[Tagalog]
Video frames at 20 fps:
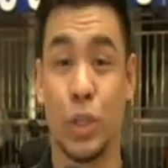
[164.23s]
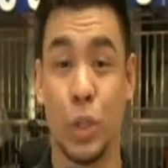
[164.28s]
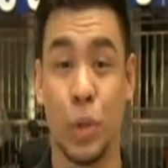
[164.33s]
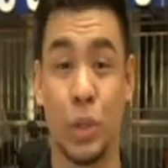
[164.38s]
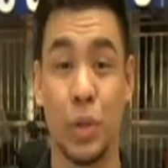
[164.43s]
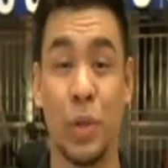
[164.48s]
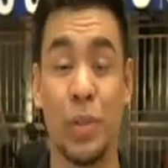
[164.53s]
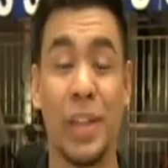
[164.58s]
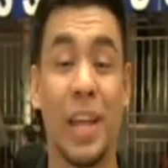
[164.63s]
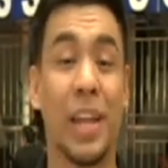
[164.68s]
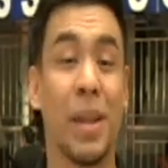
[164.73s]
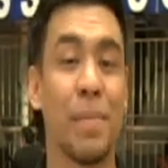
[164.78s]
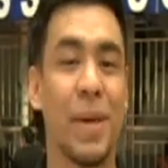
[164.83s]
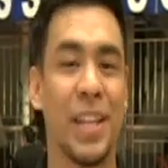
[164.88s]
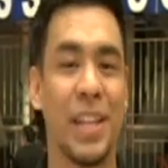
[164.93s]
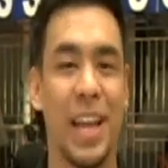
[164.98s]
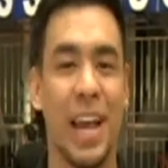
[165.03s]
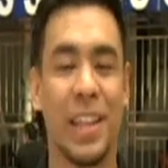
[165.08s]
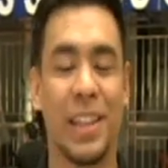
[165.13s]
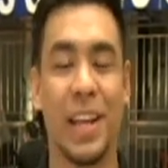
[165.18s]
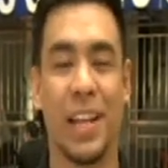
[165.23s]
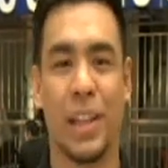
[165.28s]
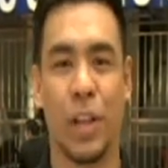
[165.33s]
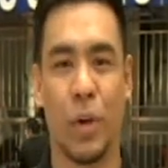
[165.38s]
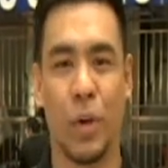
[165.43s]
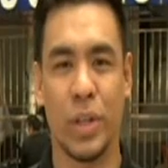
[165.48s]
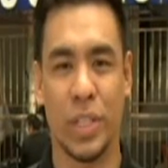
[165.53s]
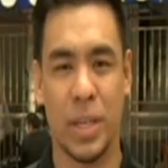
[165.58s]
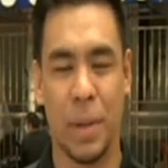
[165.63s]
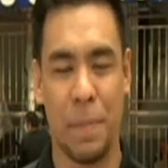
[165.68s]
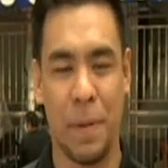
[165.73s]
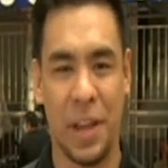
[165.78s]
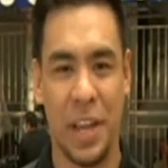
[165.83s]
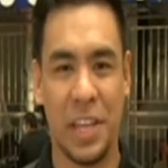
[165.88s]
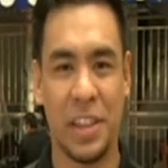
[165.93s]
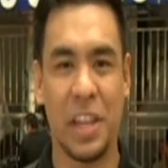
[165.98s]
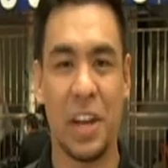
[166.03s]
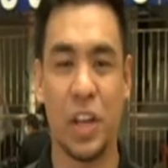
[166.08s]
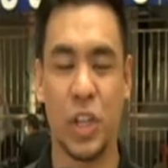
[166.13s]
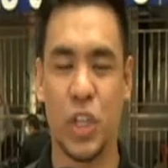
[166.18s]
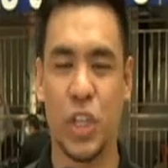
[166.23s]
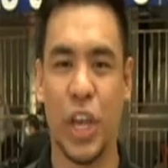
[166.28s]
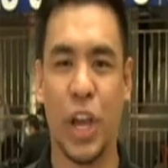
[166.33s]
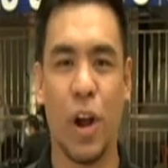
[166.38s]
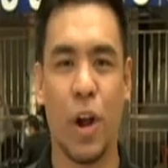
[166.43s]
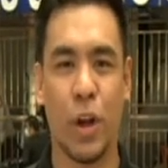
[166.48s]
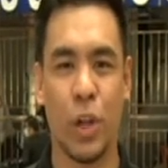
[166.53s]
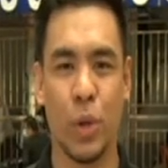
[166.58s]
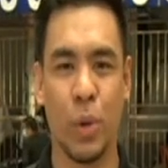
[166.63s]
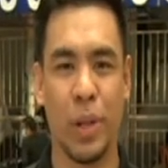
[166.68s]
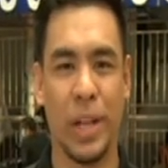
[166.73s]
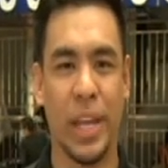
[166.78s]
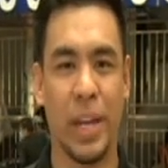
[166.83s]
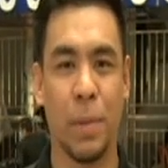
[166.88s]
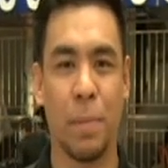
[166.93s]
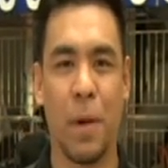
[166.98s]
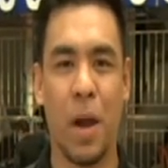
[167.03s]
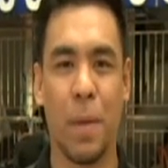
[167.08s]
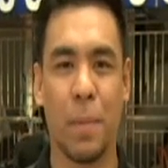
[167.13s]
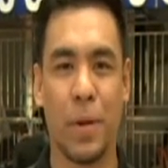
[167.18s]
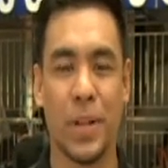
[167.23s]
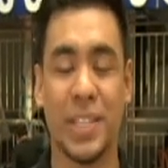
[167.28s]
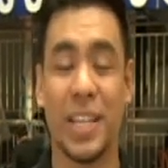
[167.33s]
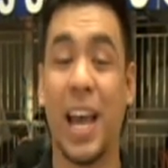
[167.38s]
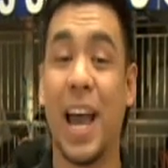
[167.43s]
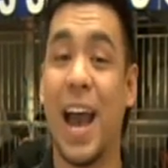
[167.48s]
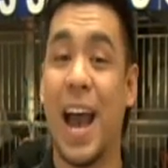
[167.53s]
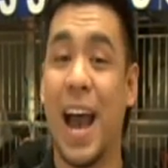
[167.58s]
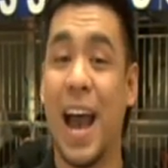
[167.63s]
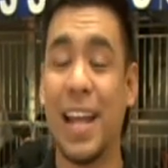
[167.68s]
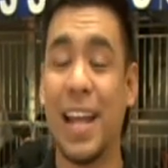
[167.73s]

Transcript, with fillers: Susundan naman yan ng laro sa pagitan ng JRU Lady Bombers